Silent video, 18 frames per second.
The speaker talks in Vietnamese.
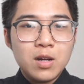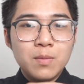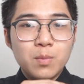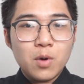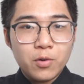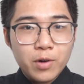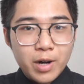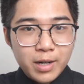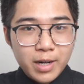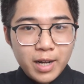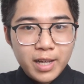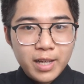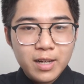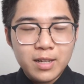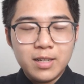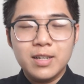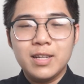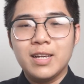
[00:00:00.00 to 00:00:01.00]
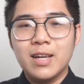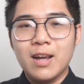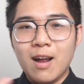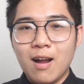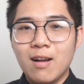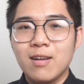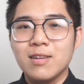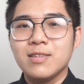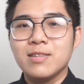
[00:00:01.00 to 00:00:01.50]
Couple Run này á, thì
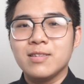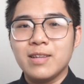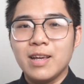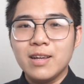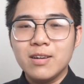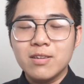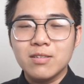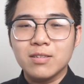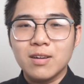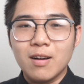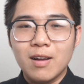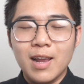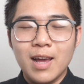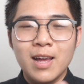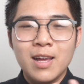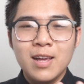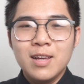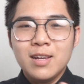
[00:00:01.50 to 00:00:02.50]
họ sẽ được gọi là